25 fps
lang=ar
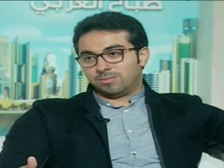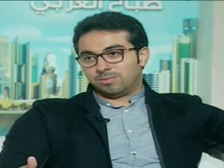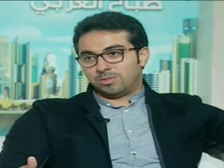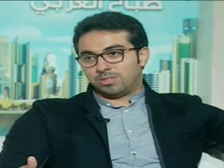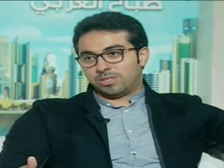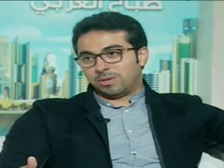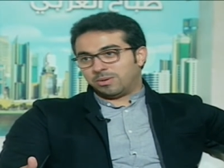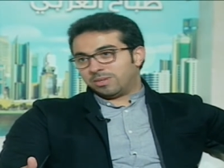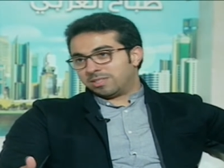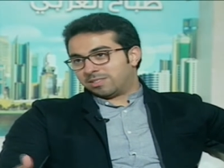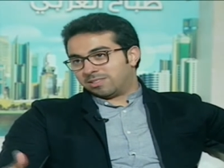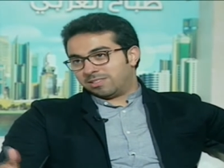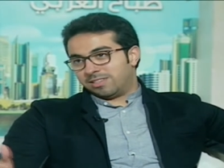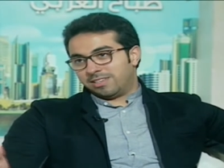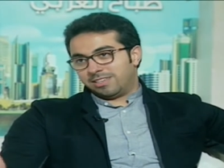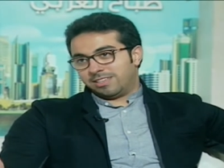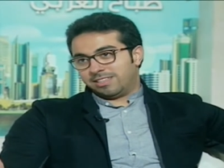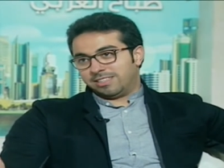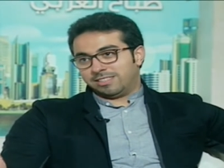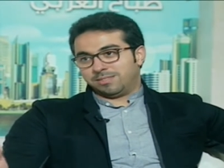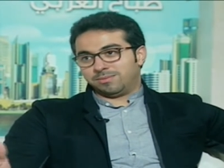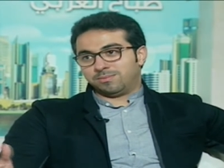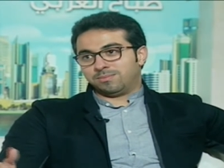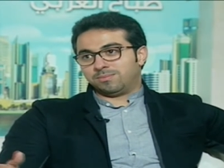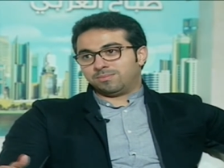متوسع
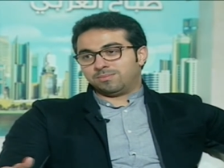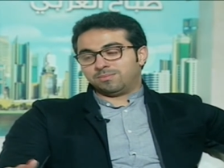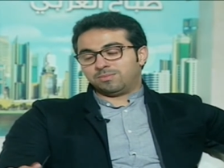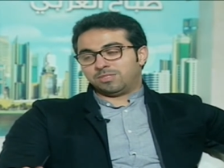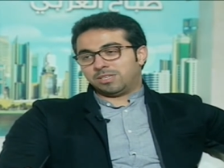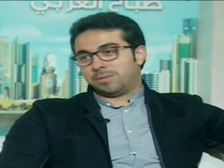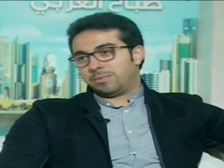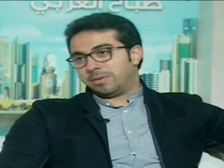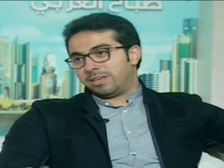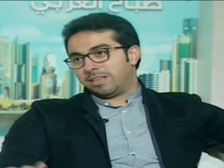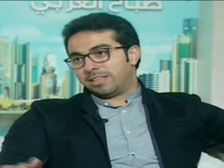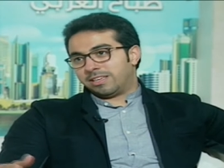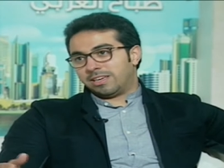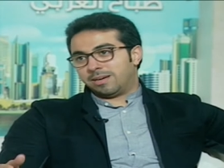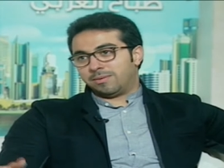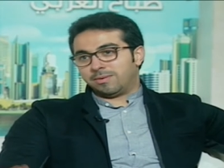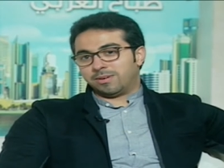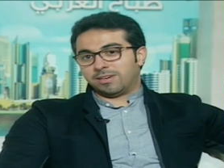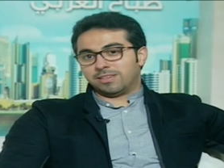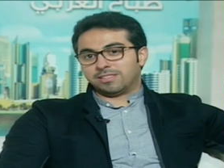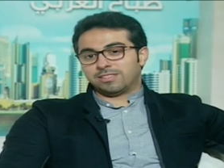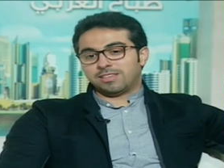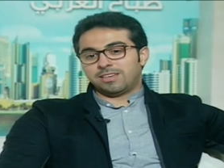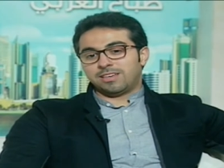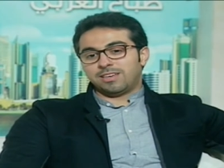يعني بجميع
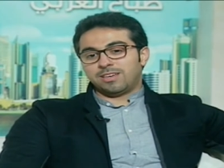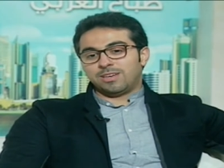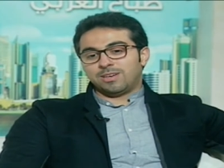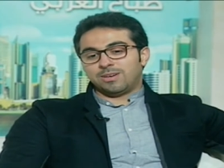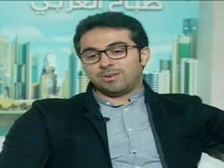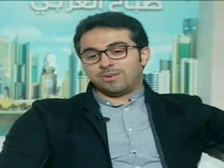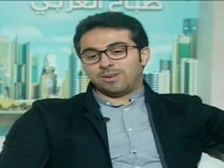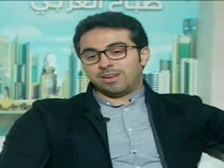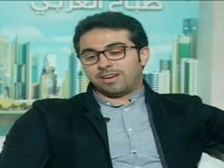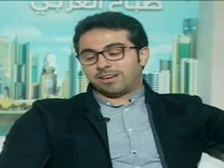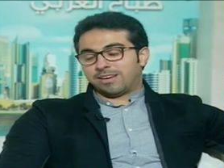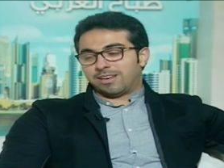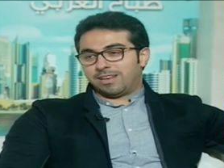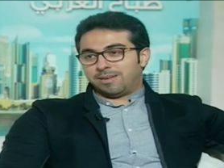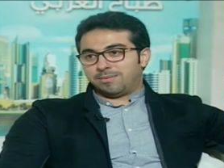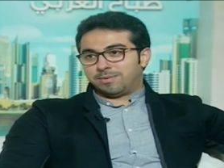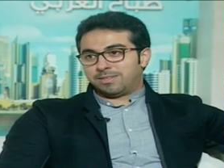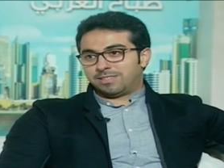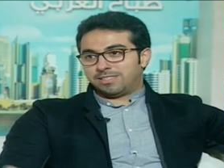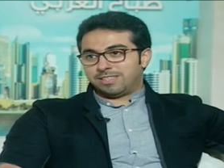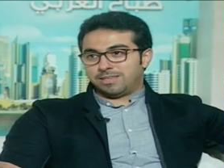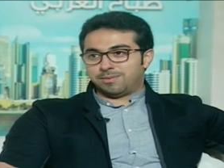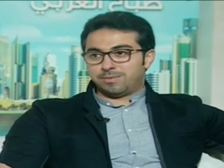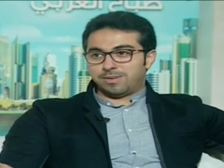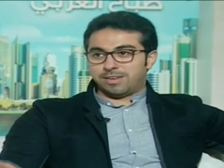الكاميرات ولكن
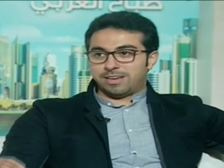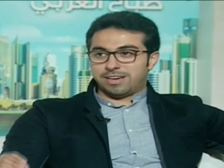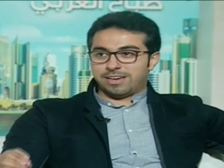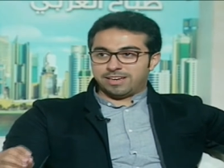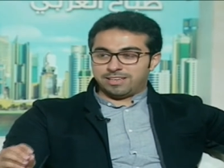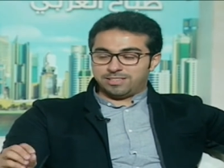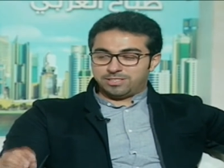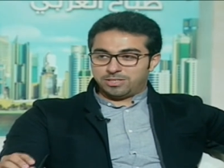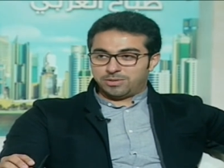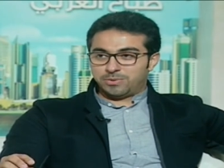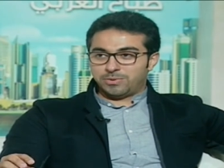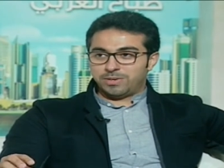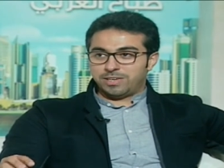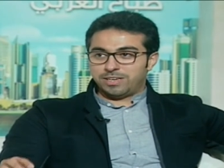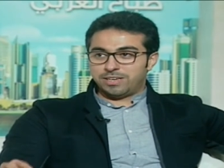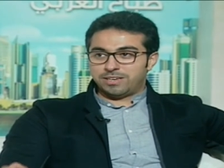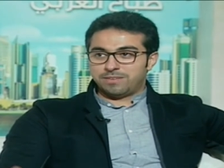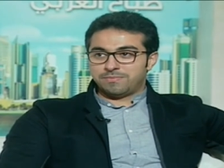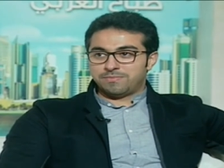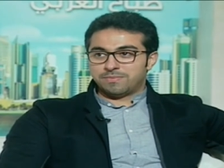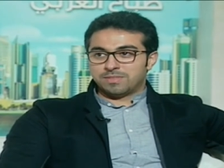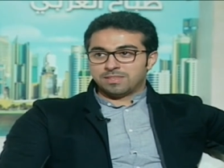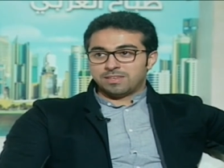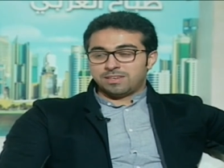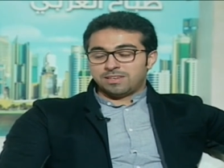لما تيجي من الناحيه
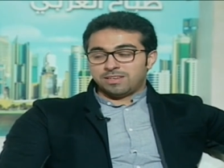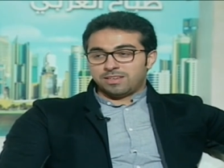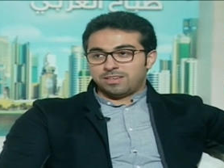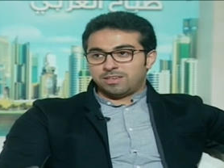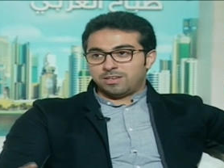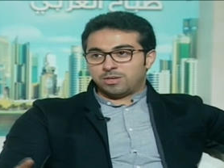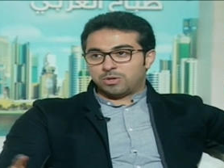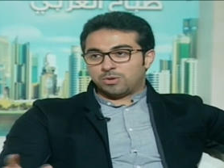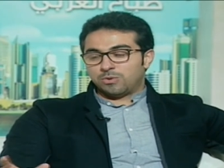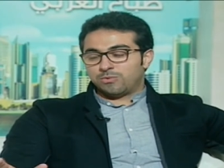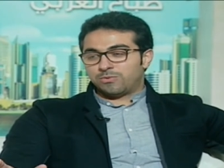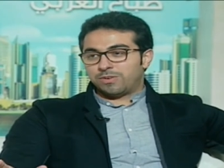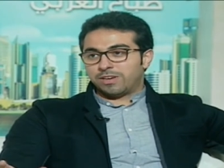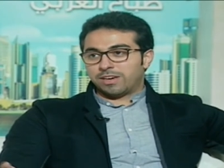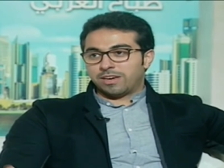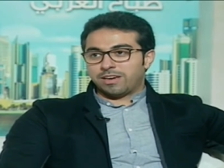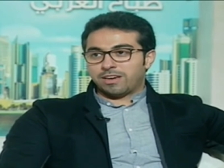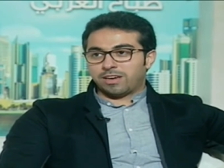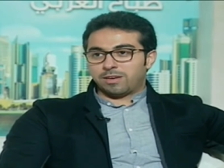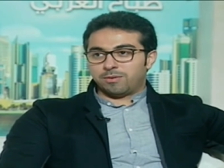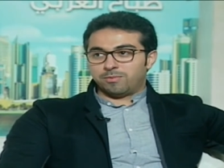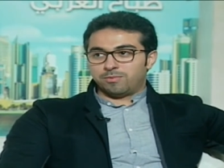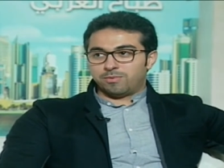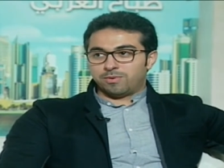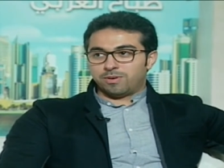الجويه يكون في
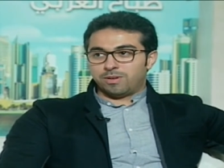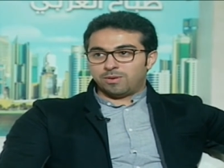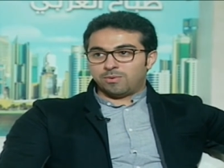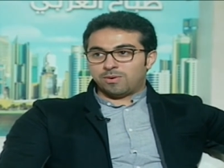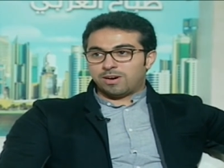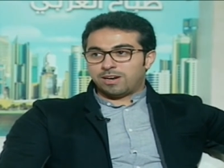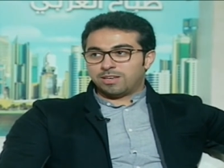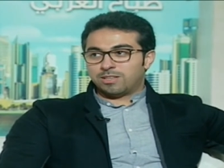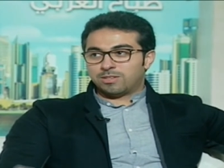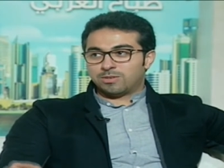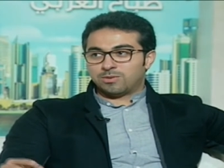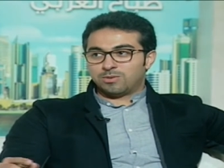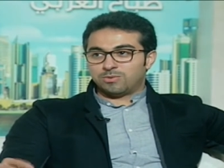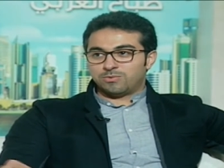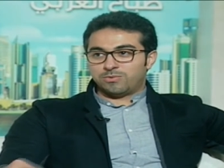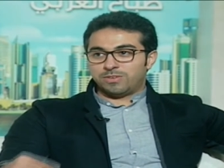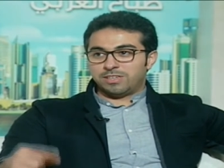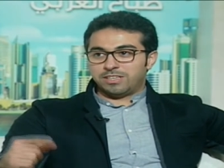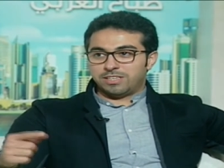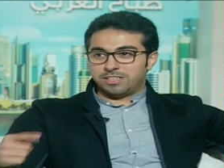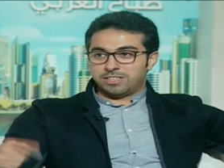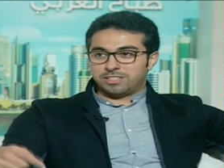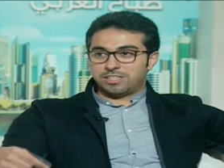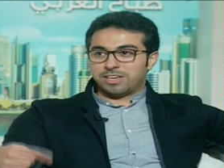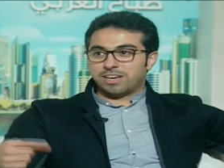غريب الواحد يكون
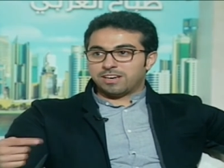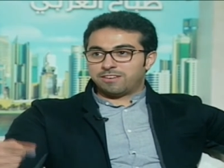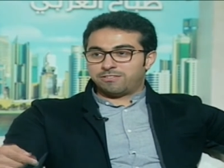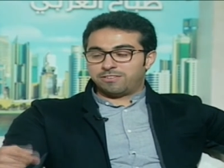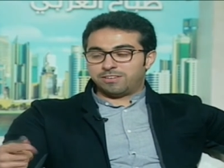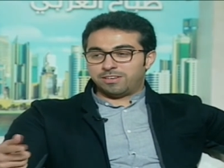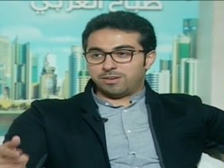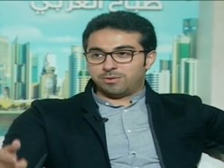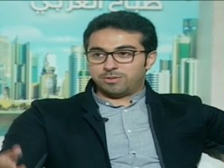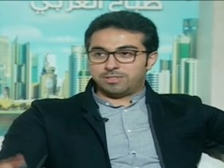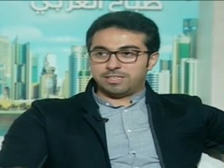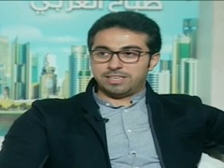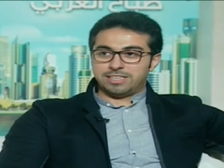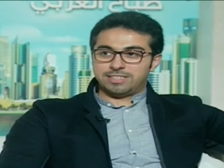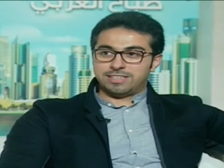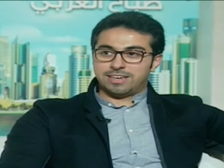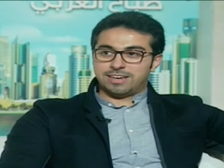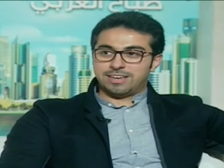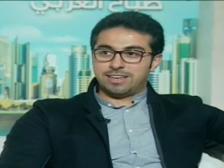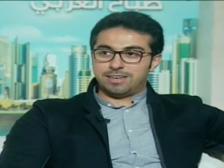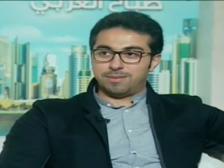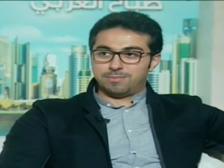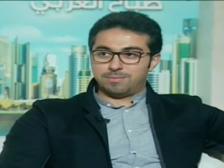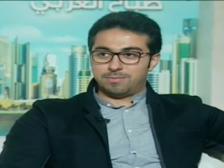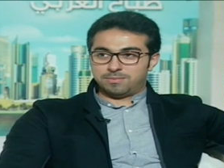في شغف انه وده
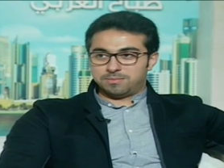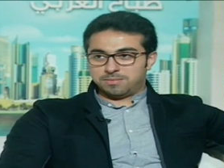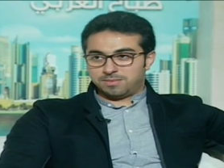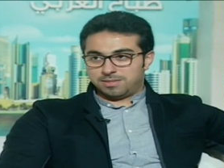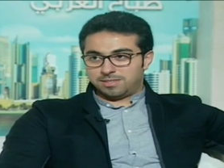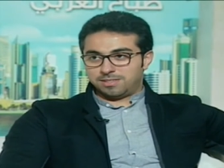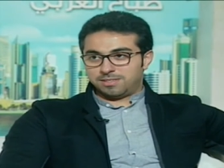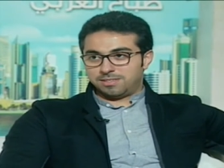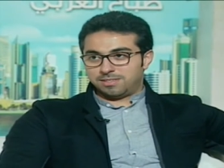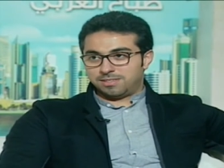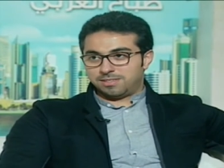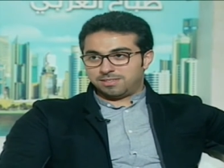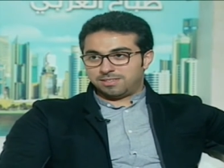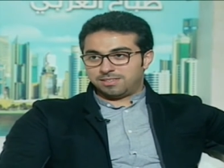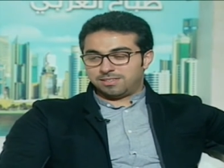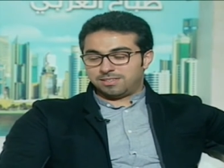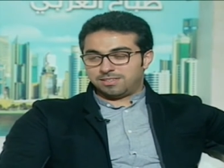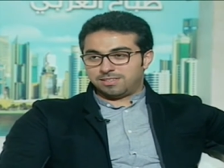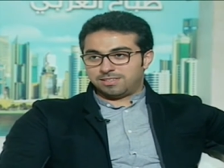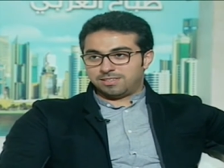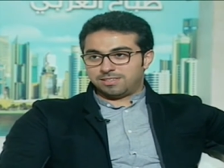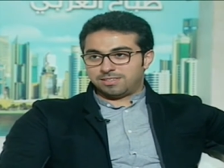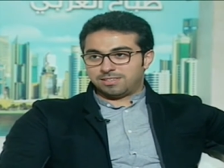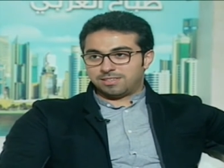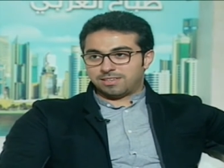يتعلم آه،
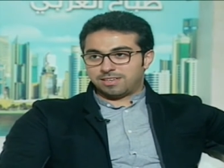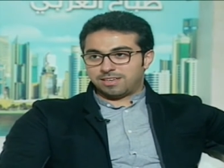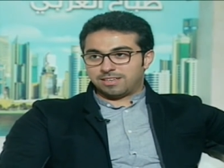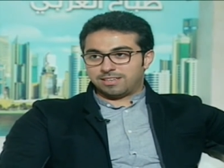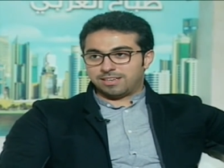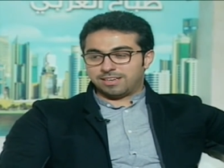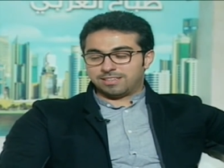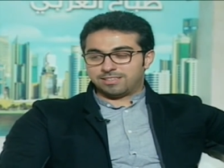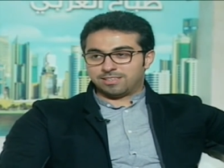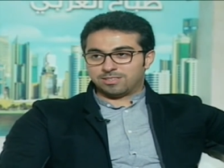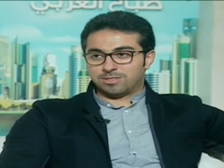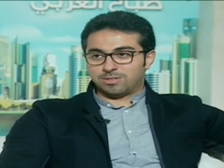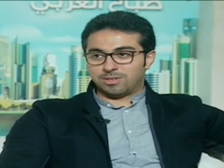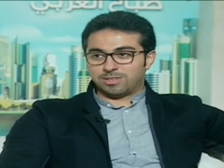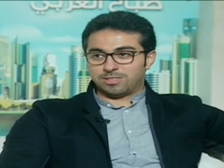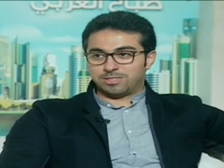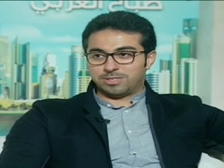أه، هو فعلا اسمه.